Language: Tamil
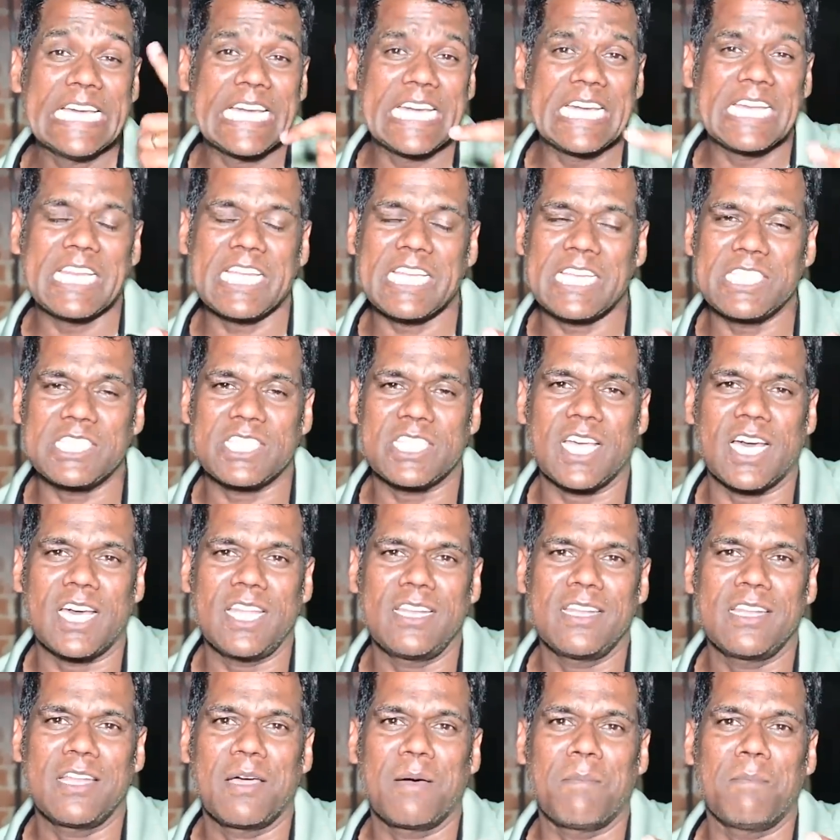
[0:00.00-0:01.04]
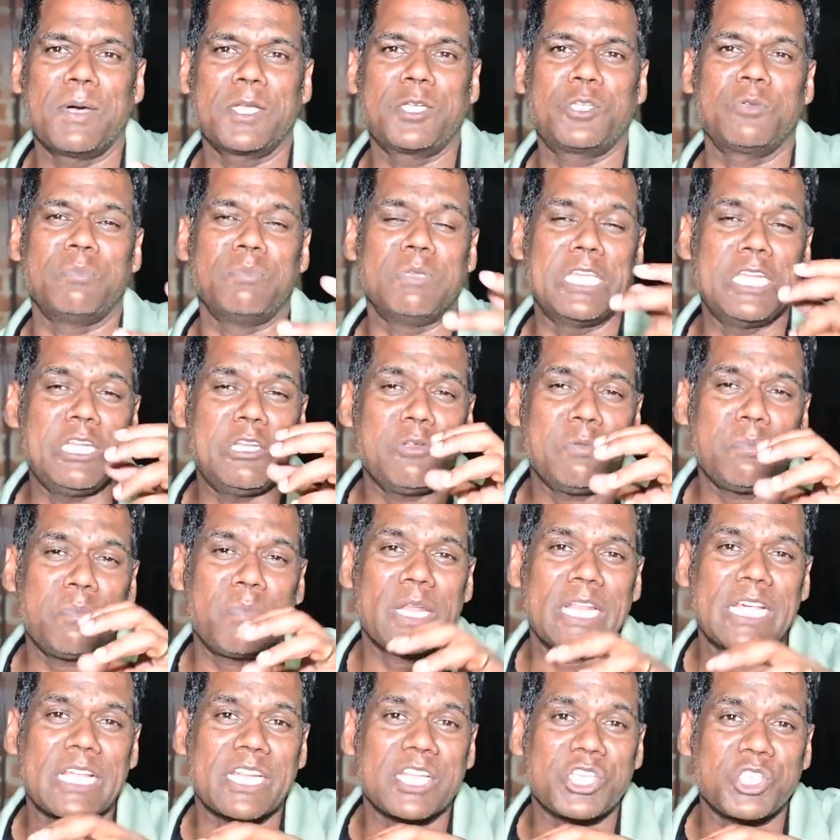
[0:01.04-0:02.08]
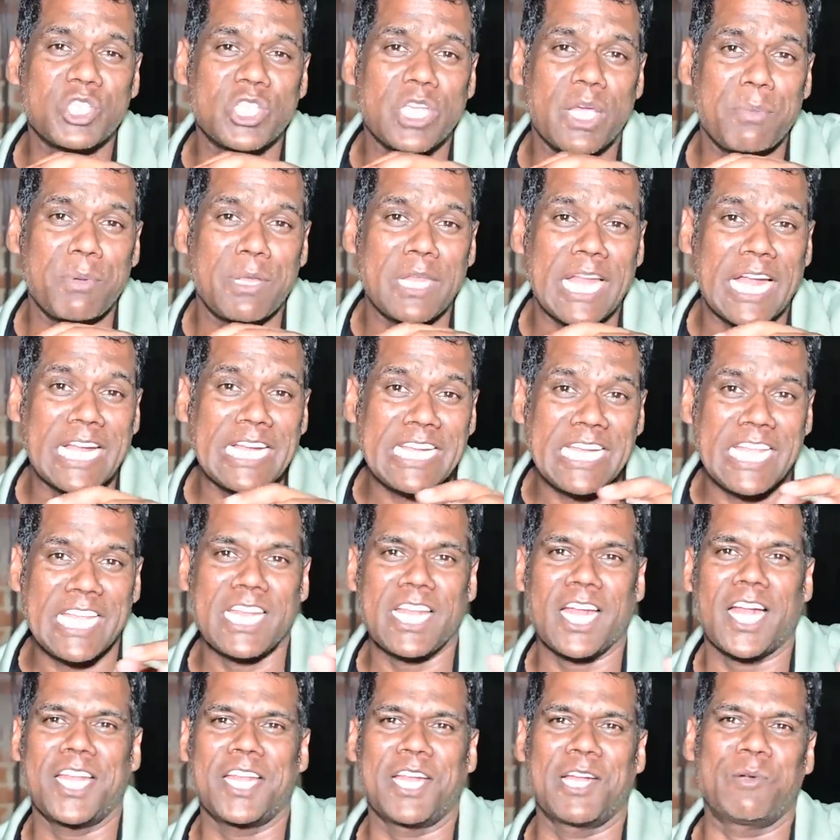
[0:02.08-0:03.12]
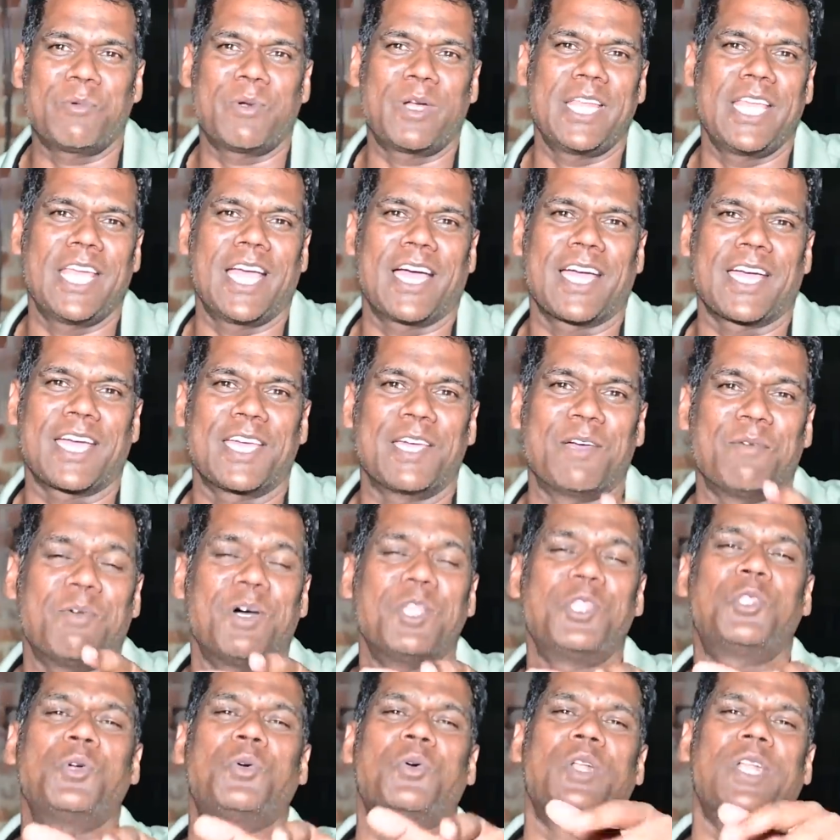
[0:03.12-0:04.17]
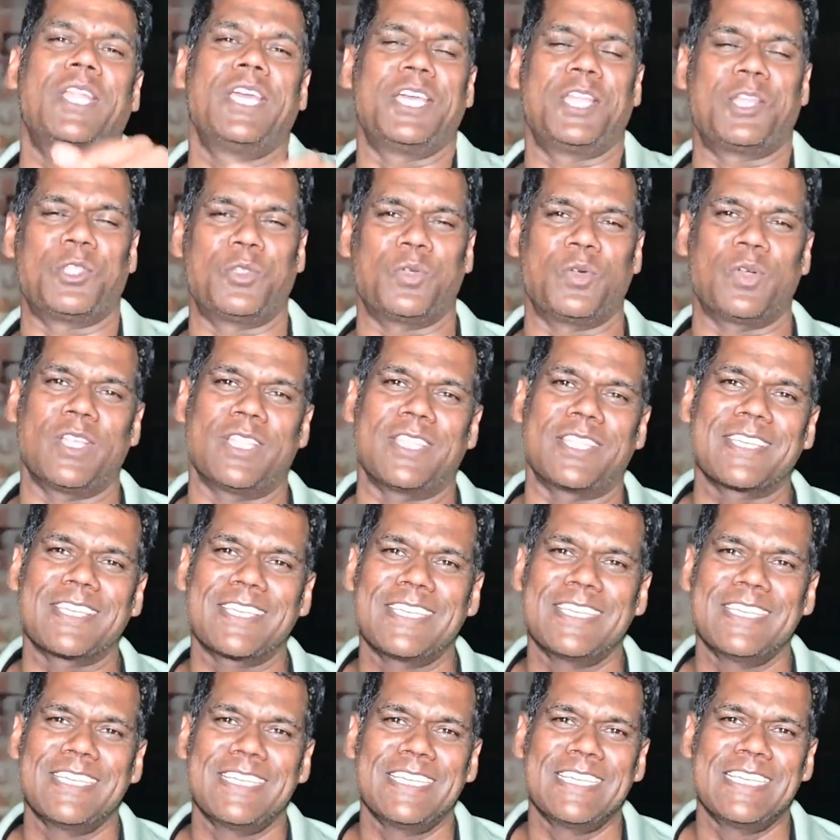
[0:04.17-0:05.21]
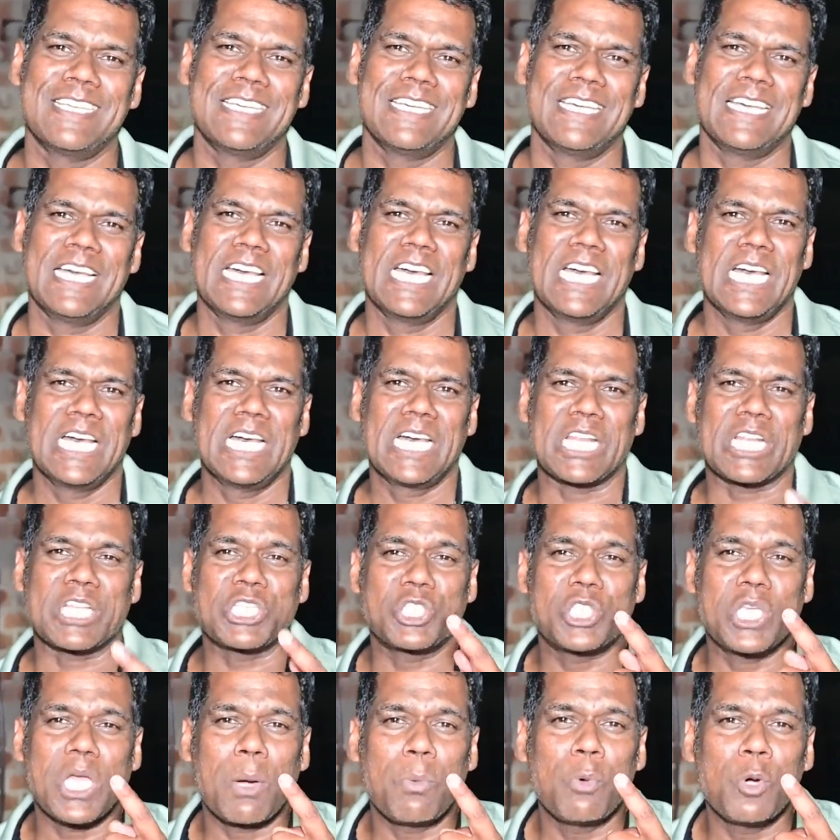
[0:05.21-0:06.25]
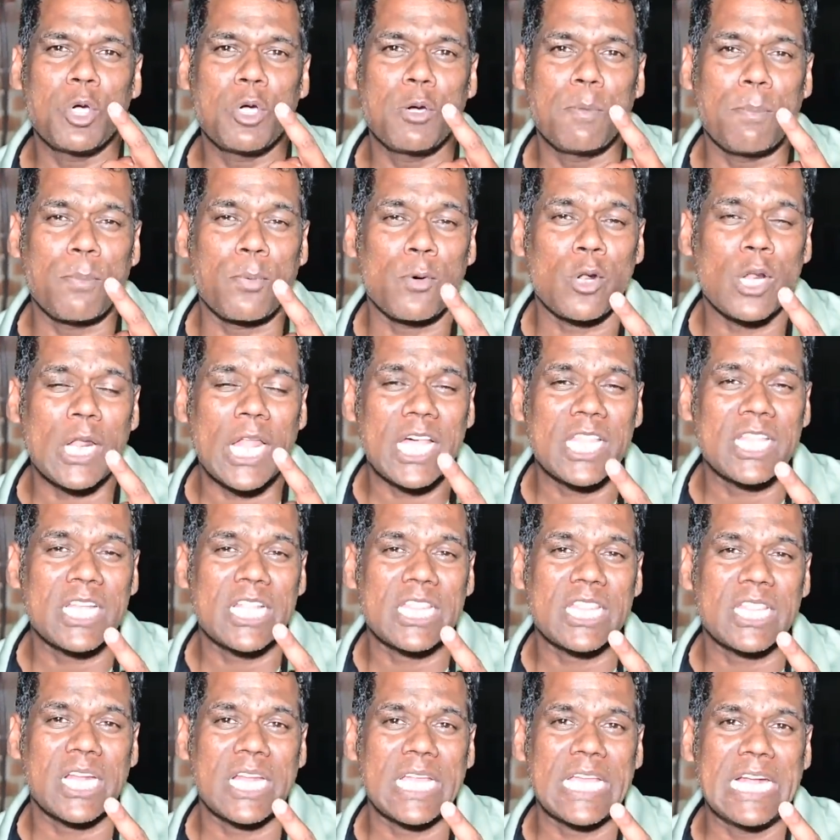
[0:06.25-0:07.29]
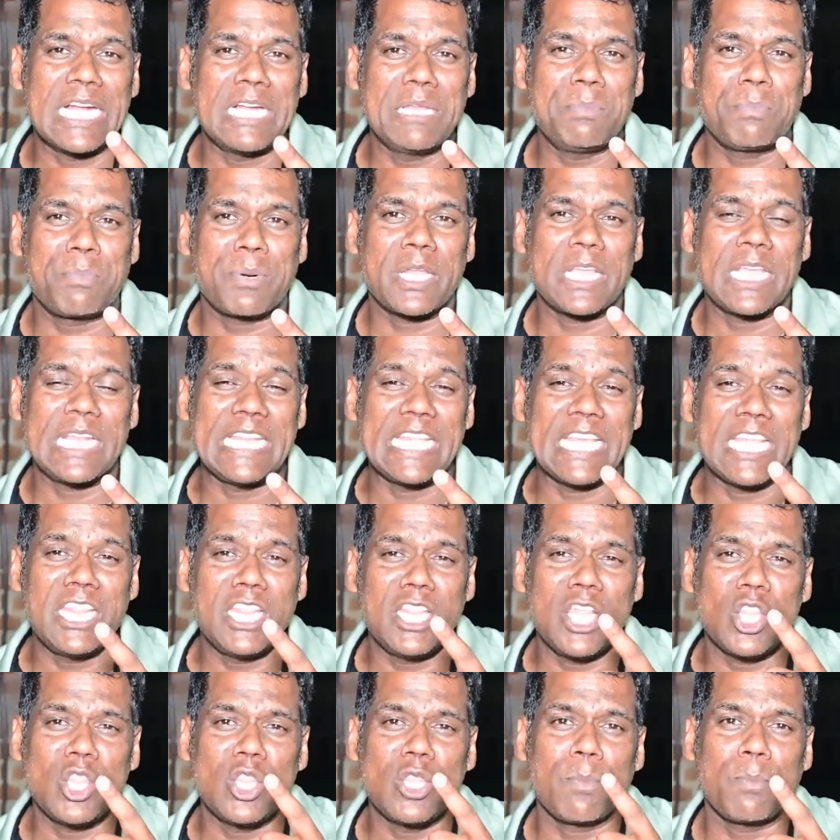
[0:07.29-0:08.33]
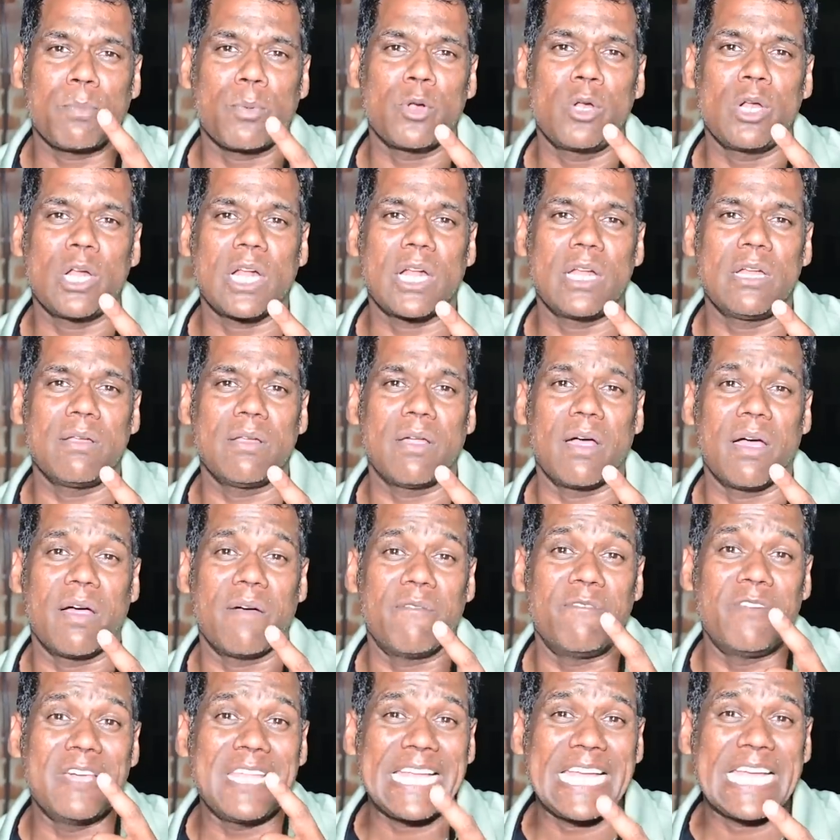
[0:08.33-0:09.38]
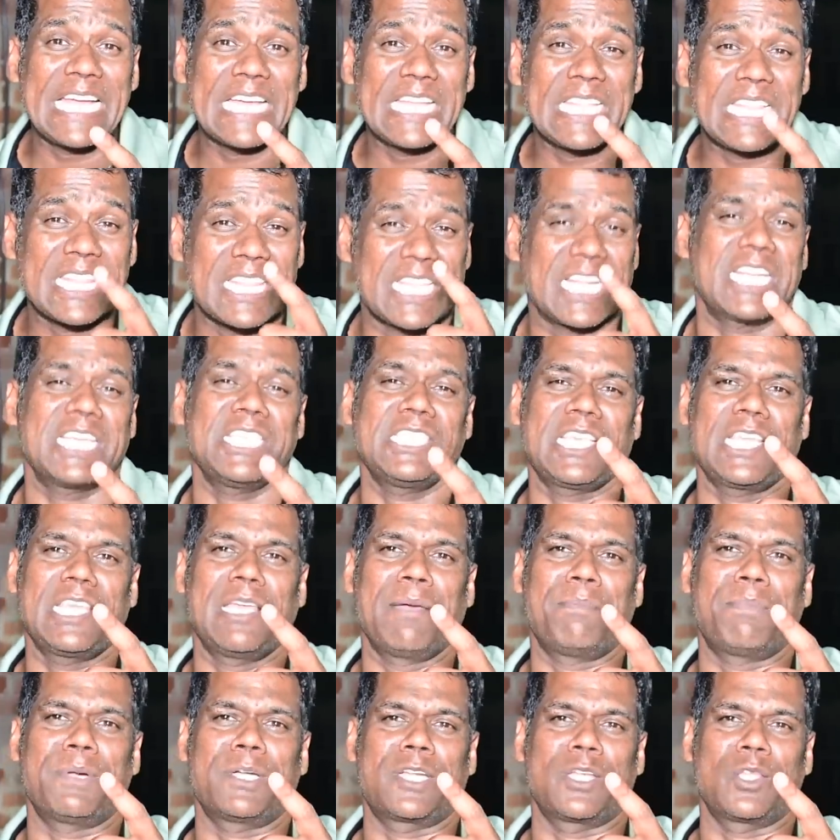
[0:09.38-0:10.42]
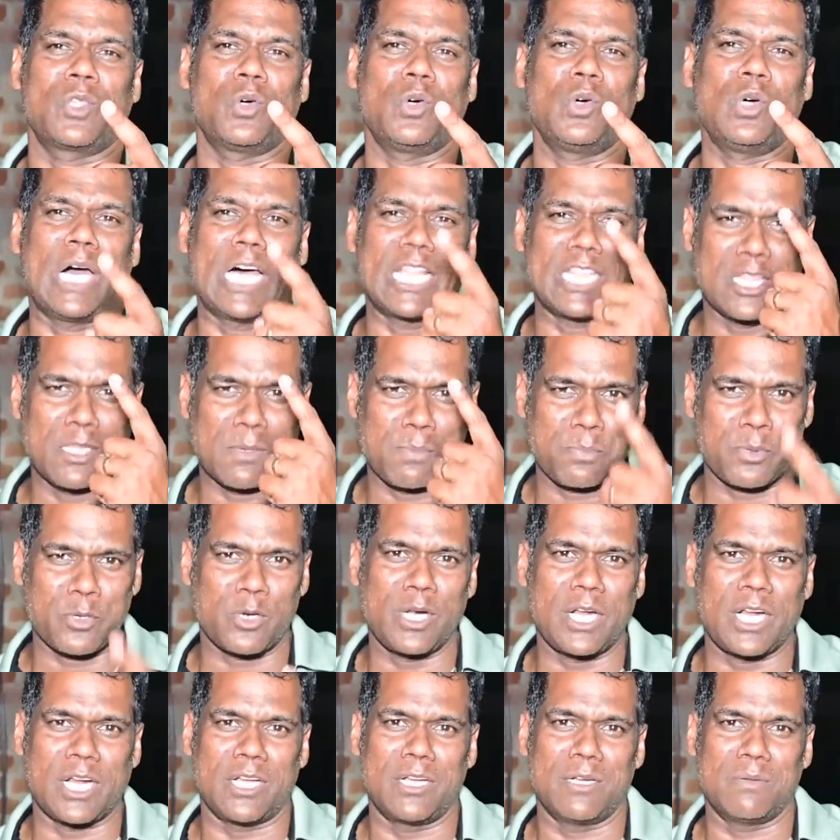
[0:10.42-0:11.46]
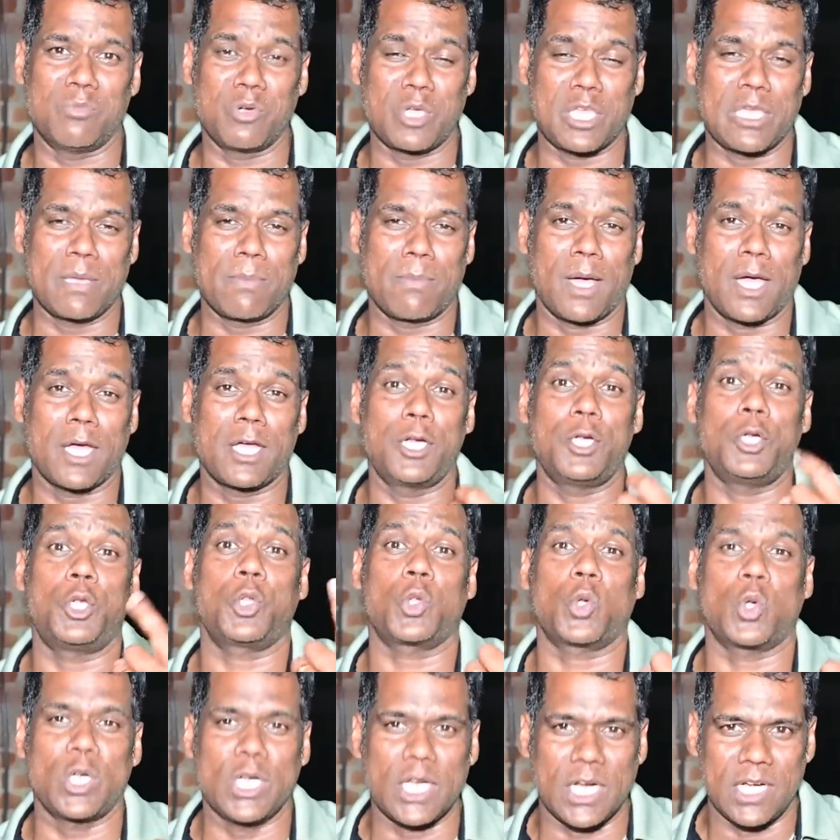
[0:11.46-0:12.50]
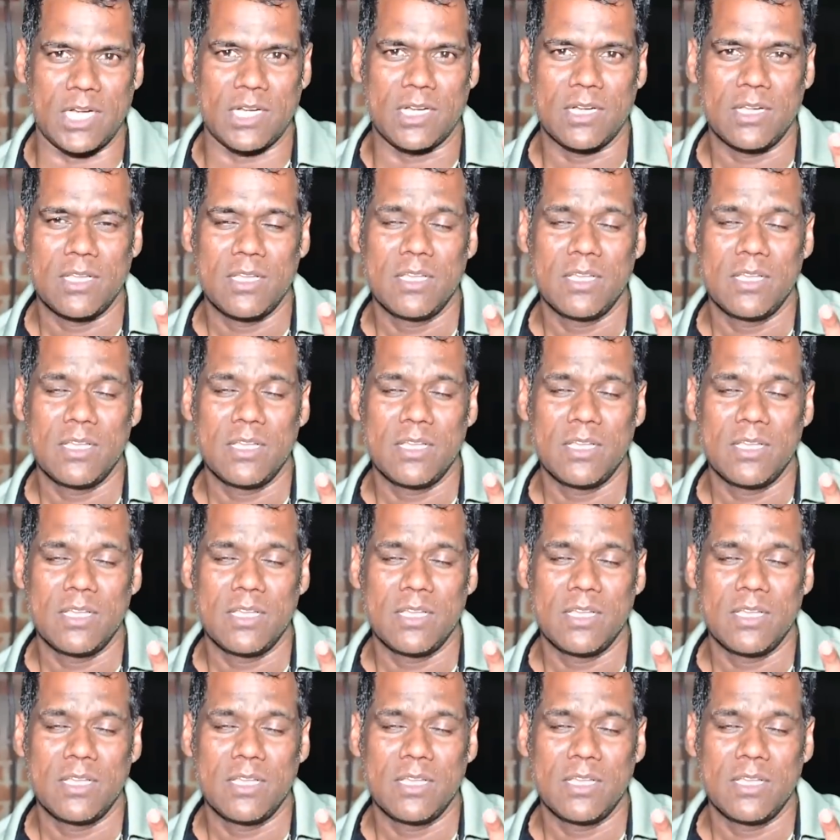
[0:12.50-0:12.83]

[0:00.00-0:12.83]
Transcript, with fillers: கிர்கிஸ்தான் மற்றும் இன்னும் பல ரஷ்யாவின் அண்டை நாடுகள் வழியாக வந்து கொண்டே இருந்துள்ளது ரஷ்யாவுக்கு பொருளாதார தடை அடிப்படையில் எந்தெந்த பொருட்கள் விற்க தடை செய்யப்பட்டதோ அந்த பொருட்கள் முக்கியமாக ட்ரோன்கள்